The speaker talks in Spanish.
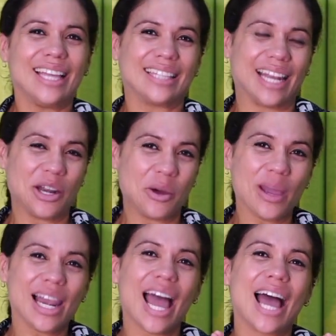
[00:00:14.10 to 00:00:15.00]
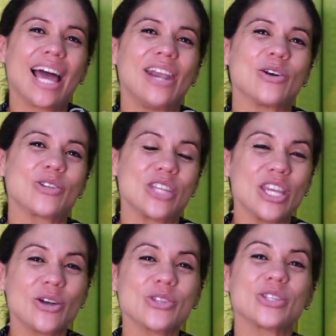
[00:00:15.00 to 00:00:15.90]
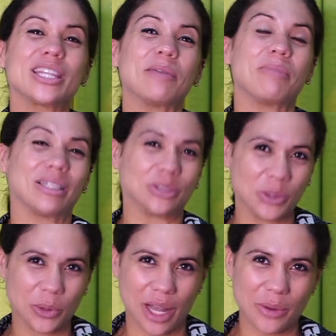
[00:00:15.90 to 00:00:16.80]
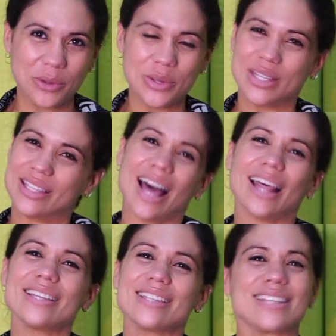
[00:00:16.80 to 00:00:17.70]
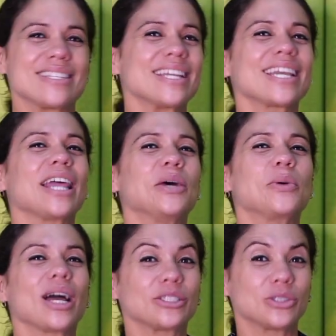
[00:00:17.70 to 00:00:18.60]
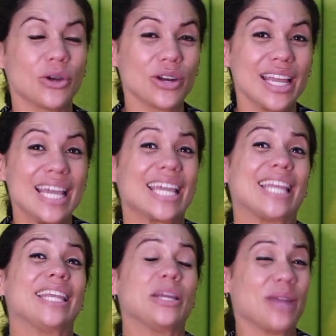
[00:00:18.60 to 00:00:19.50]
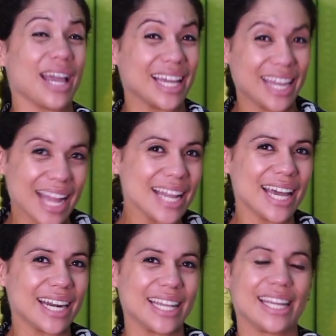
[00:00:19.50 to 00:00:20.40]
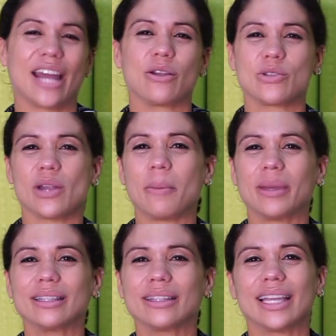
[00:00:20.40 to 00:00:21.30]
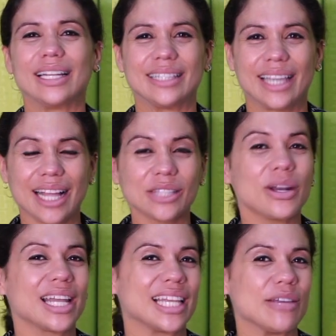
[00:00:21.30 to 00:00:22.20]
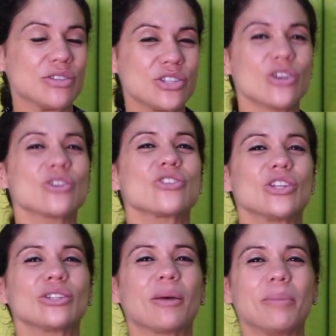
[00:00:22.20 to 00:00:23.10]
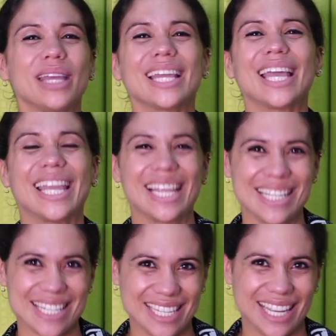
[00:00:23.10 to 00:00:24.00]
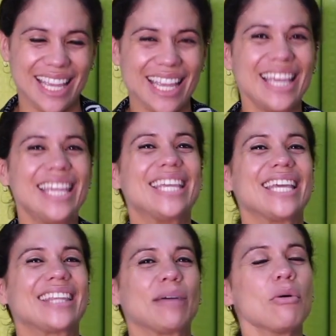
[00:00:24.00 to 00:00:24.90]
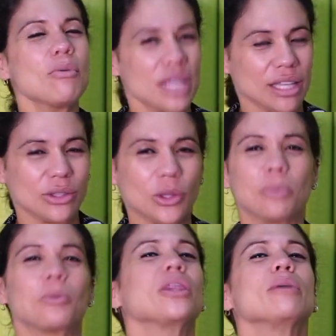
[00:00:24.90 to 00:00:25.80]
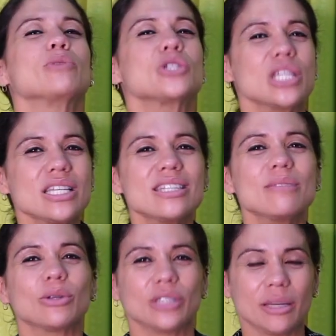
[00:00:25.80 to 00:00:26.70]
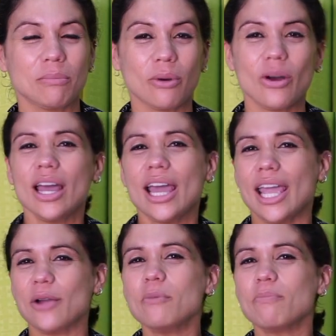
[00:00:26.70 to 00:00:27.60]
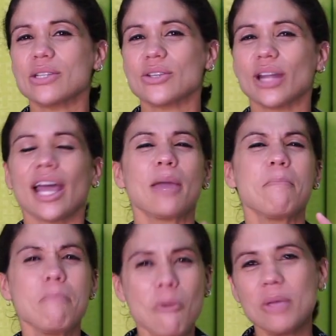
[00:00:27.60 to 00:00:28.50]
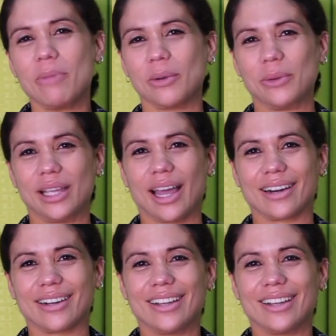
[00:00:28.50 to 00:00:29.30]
Telenovela Los hijos de Pandora. Curiosidades acerca de un actor que tiene una gran carrera, no solamente en el teatro, en la televisión, sino también en el cine. Y que estamos viendo después de muchísimo tiempo en un personaje muy peculiar.